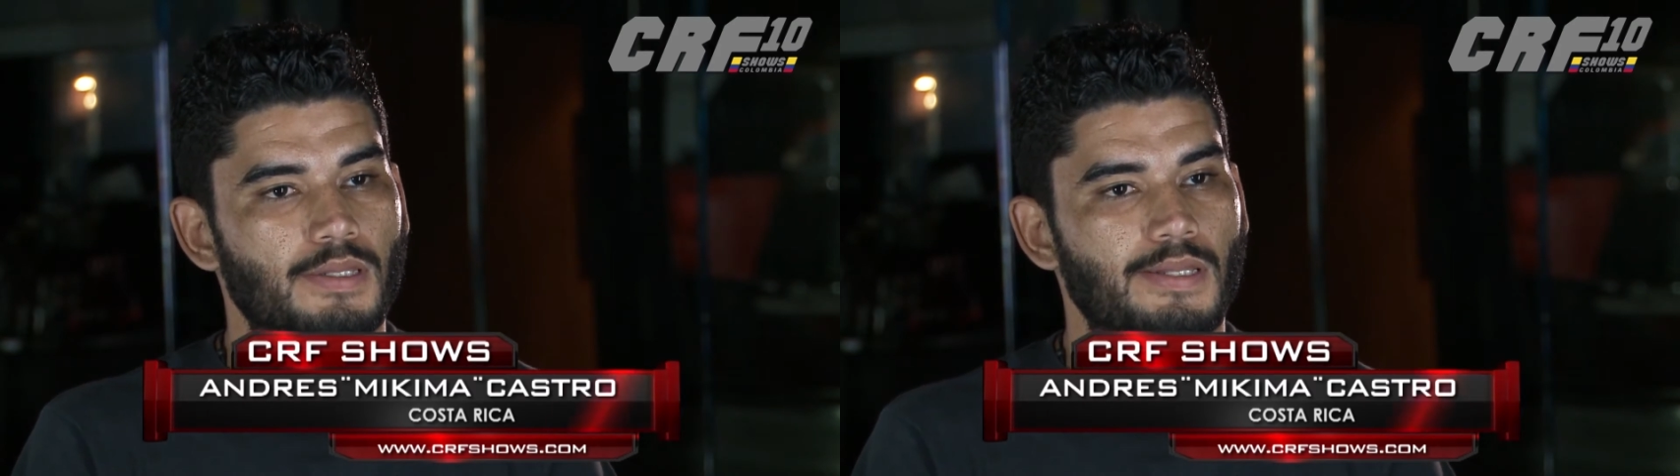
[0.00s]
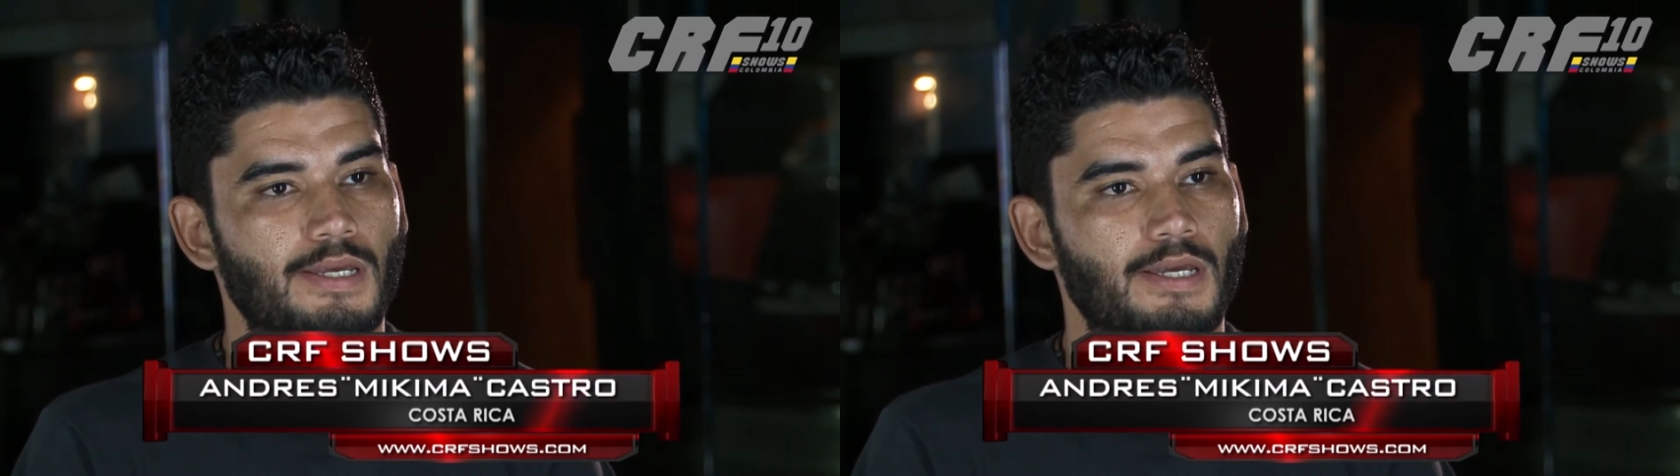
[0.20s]

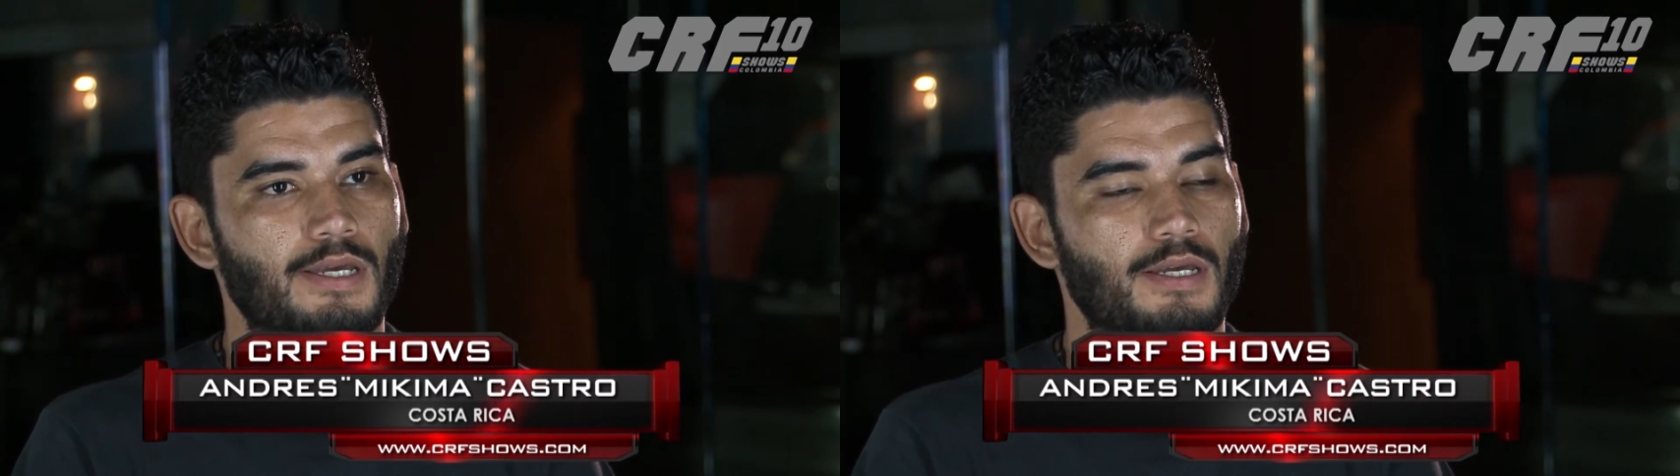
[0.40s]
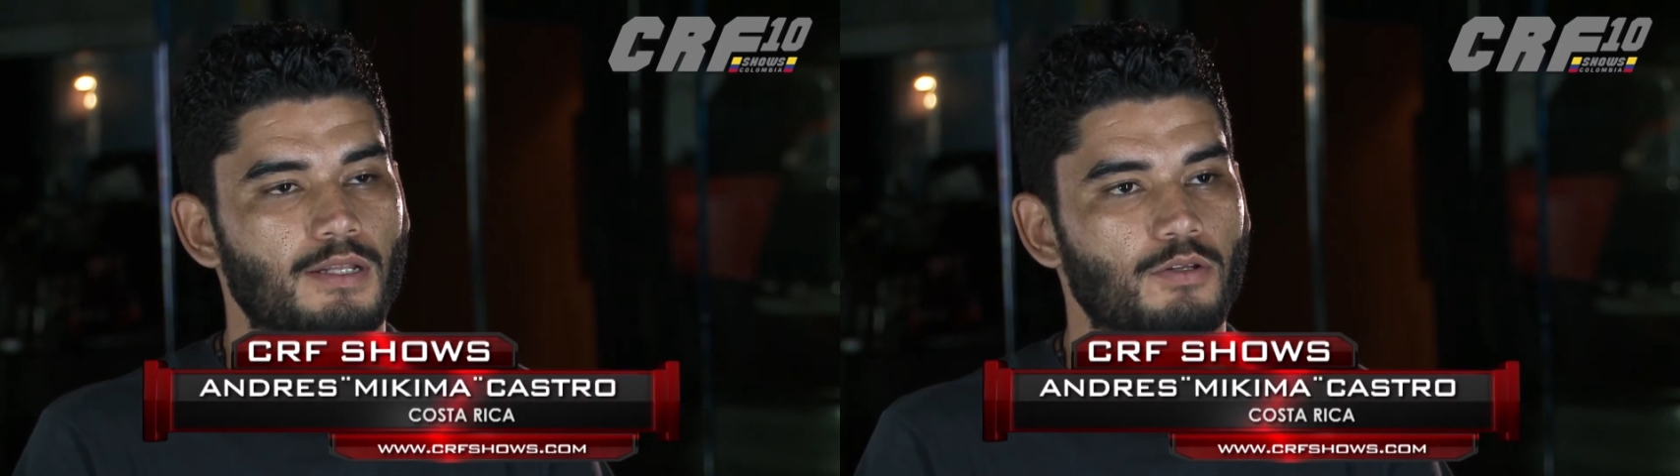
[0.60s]

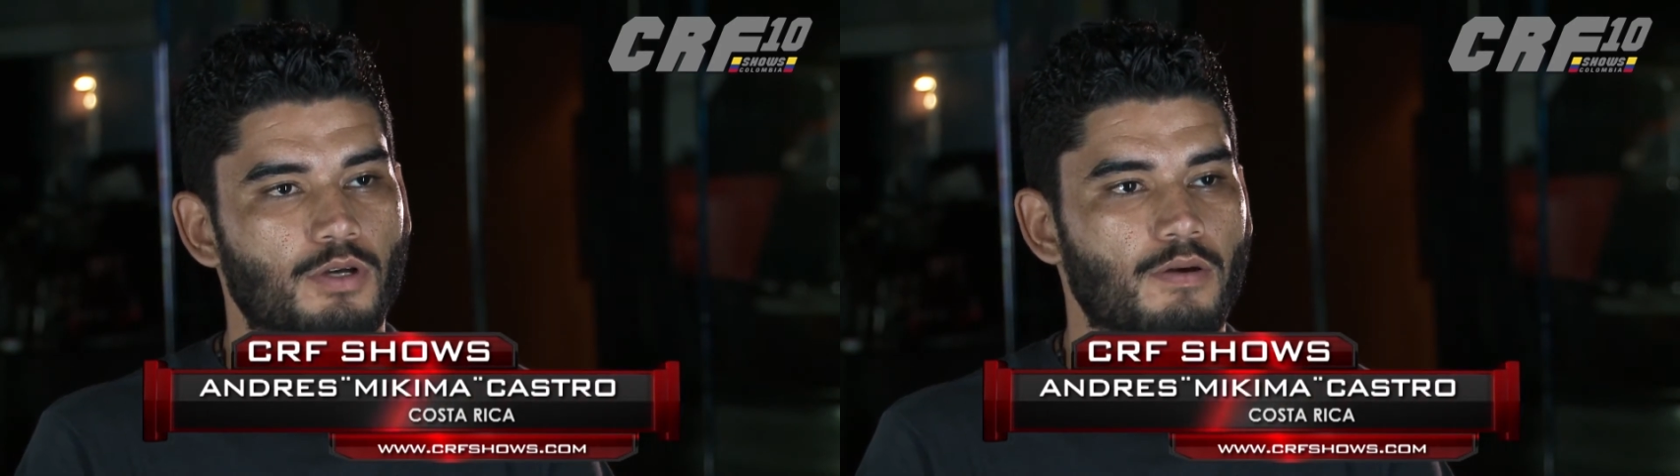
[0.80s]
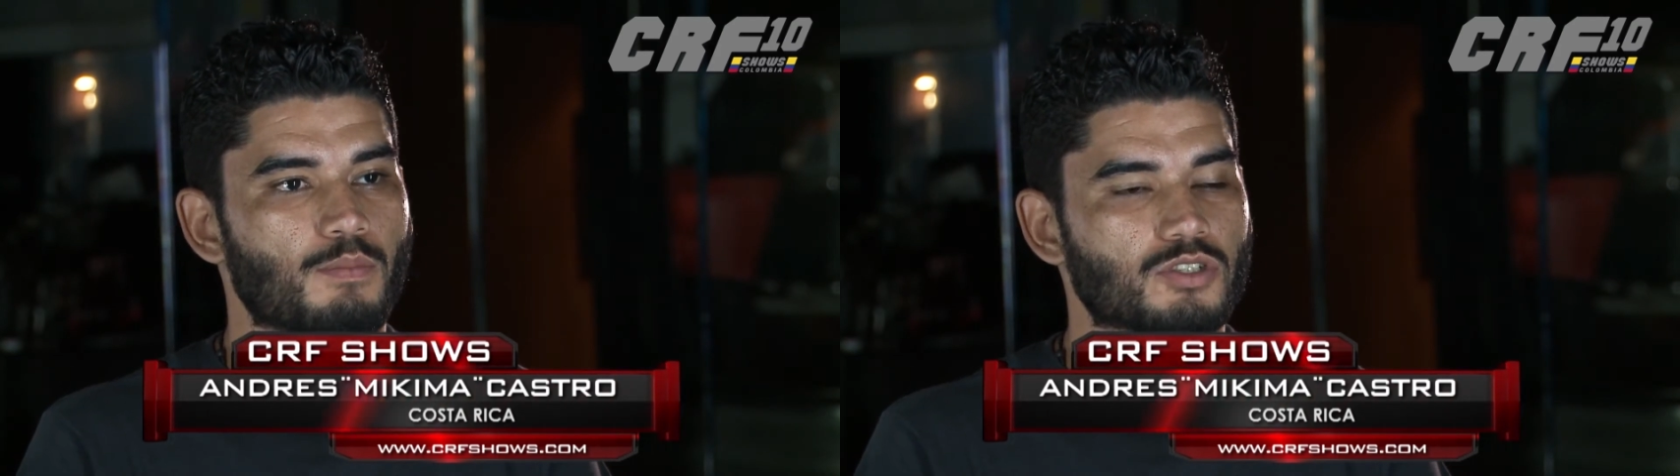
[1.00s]
de lo
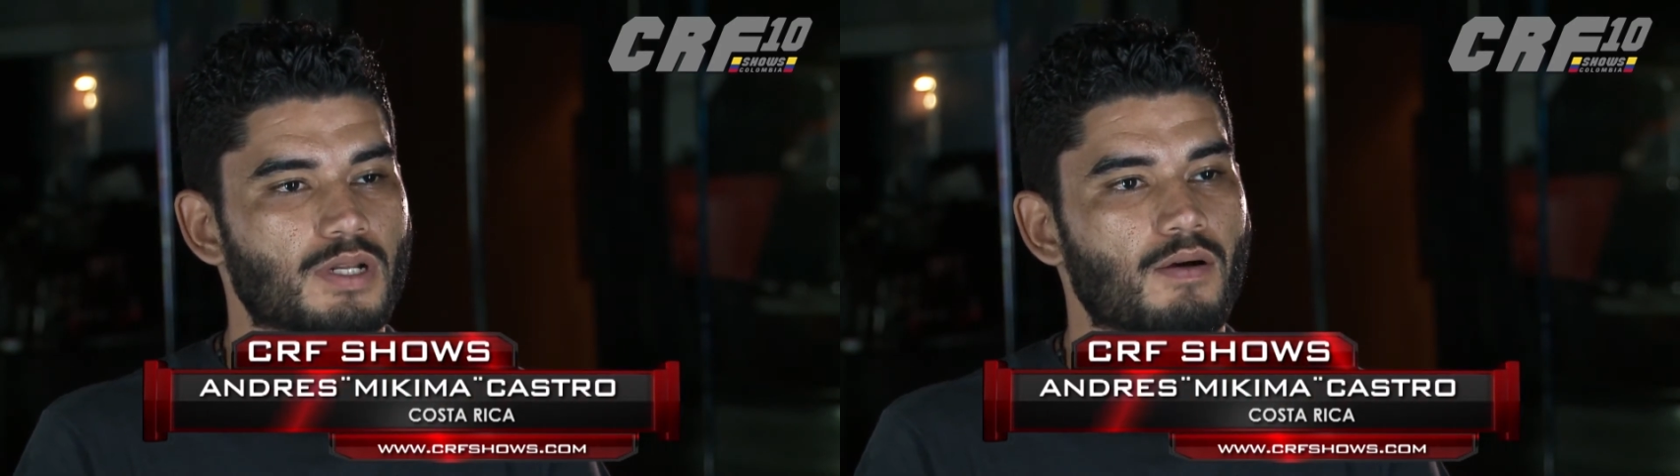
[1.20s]
que vamos